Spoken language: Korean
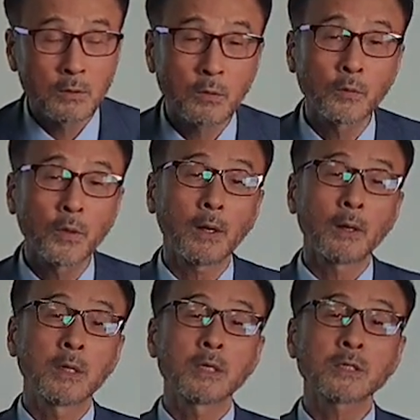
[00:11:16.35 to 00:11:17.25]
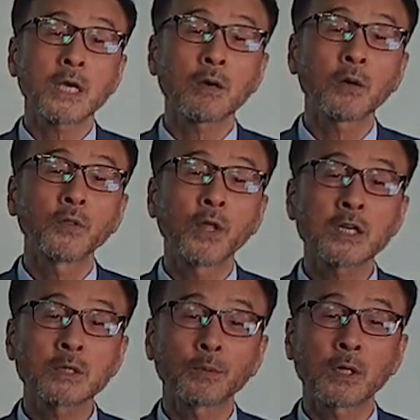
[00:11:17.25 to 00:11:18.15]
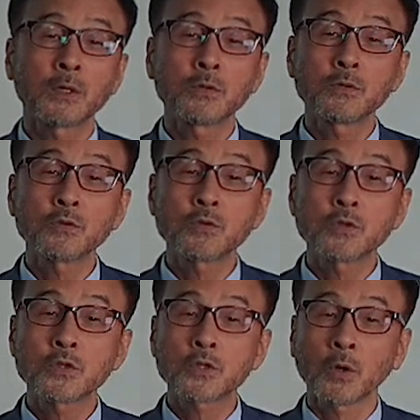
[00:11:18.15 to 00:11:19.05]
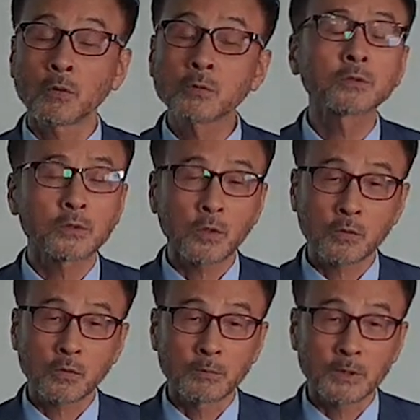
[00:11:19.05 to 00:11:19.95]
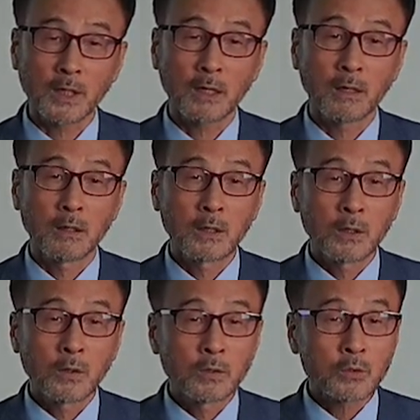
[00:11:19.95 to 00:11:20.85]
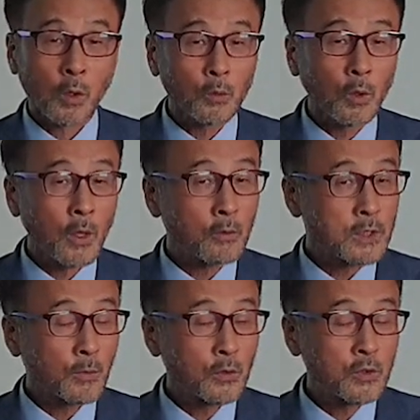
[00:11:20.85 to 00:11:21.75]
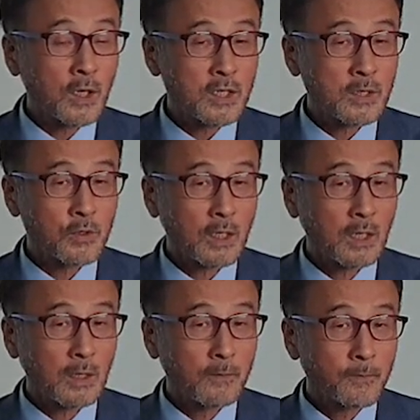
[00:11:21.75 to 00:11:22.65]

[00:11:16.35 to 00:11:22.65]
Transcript: 그런데 창건 당시보단 적은, 적은 겁니다. 더 놀란 것이 뭔 줄 아십니까?